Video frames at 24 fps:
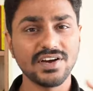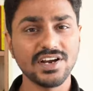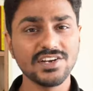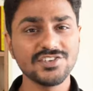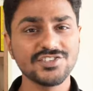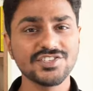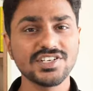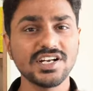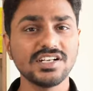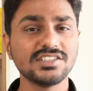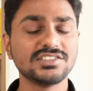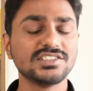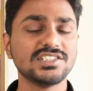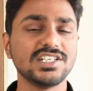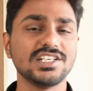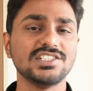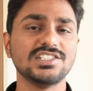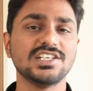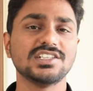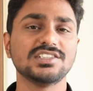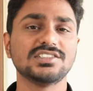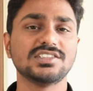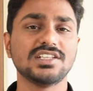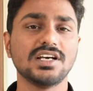ஃபங்க்ஷனல்
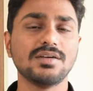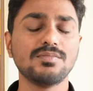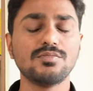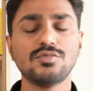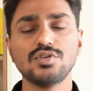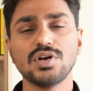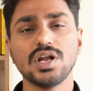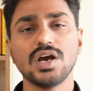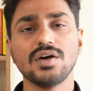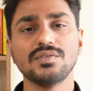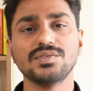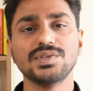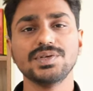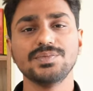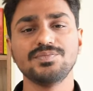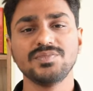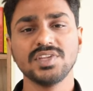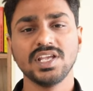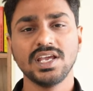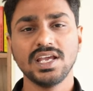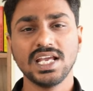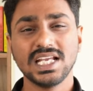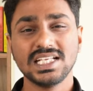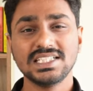சேஞ்சஸ் தான் மூணாவது
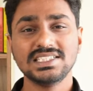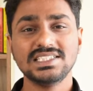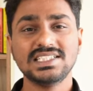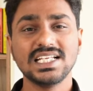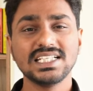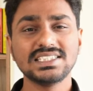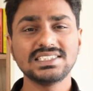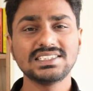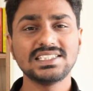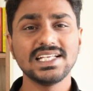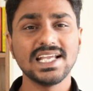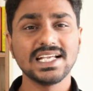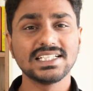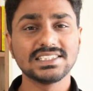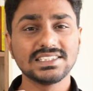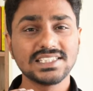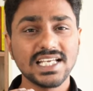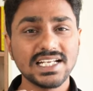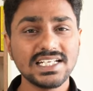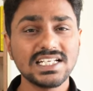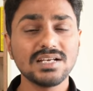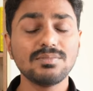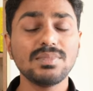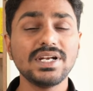ஜஸ்ட்
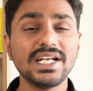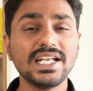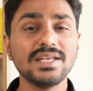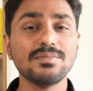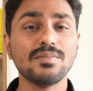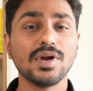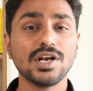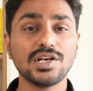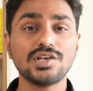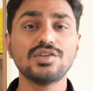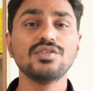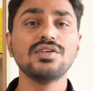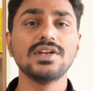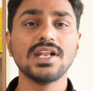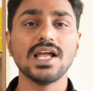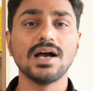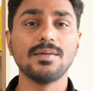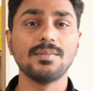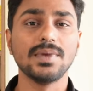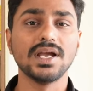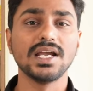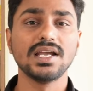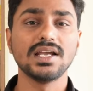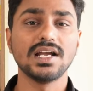எக்ஸைட்டபிலிட்டி மட்டும்
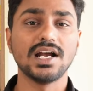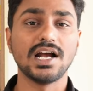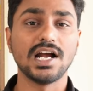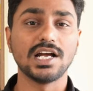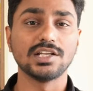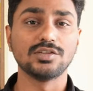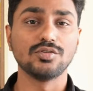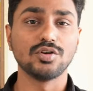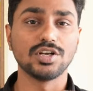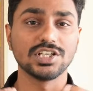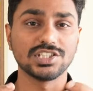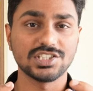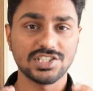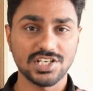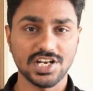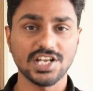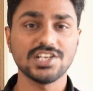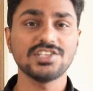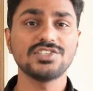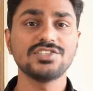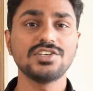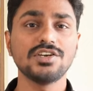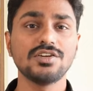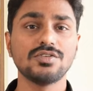இல்லாமல் அதோட
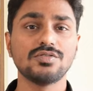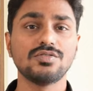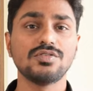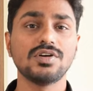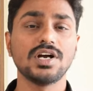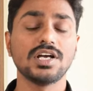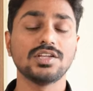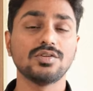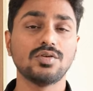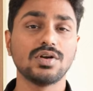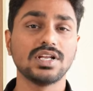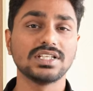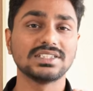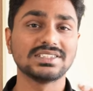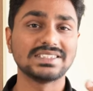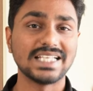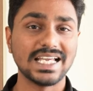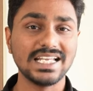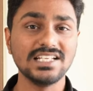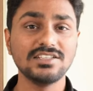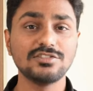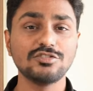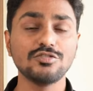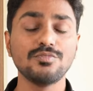ஸ்ட்ரக்சரும் அதோட
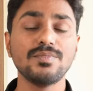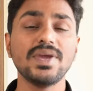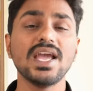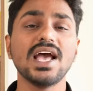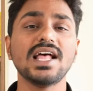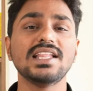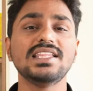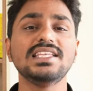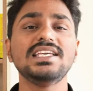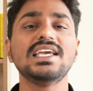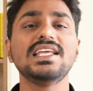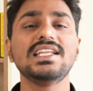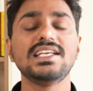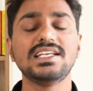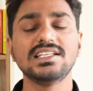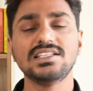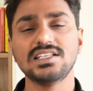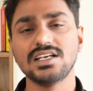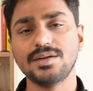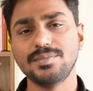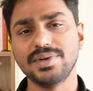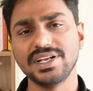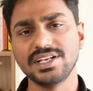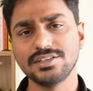சைஸுமே
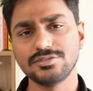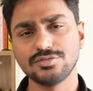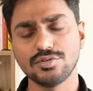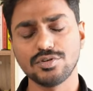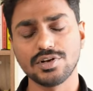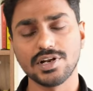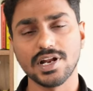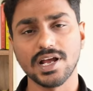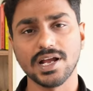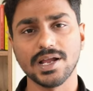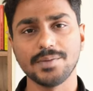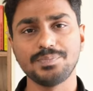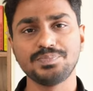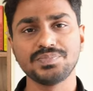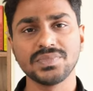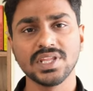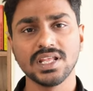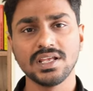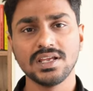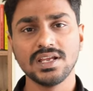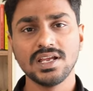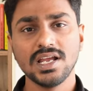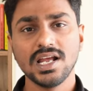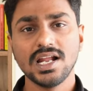அதிகரிக்குது அப்படின்னு சொல்கிறாங்க
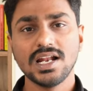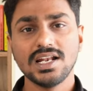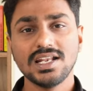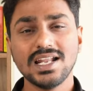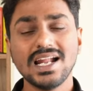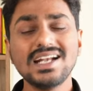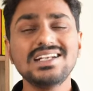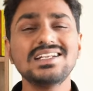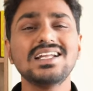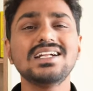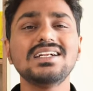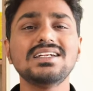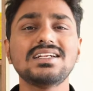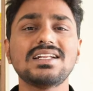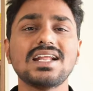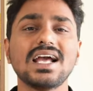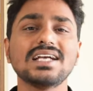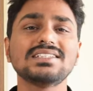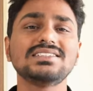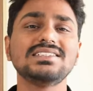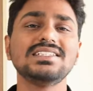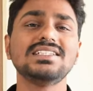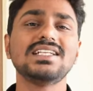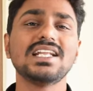லண்டன்
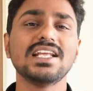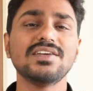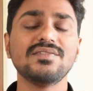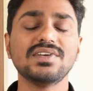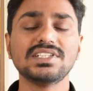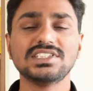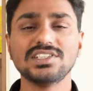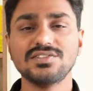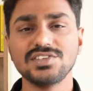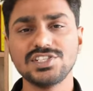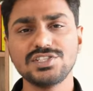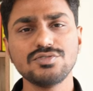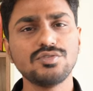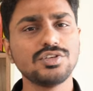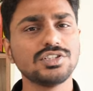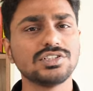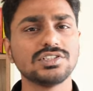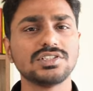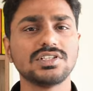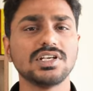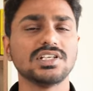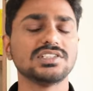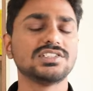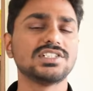டாக்ஸி டிரைவர்ஸை வச்சு ஒரு
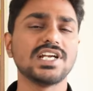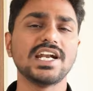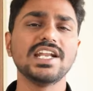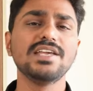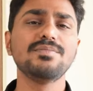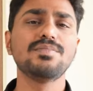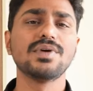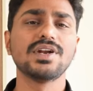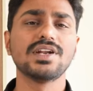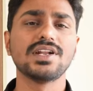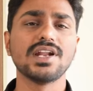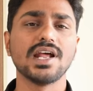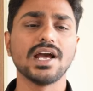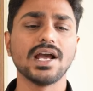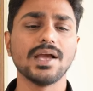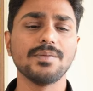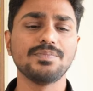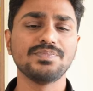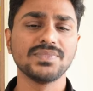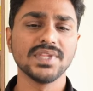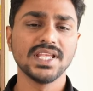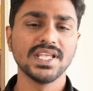ஸ்டடி பண்ணுறாங்க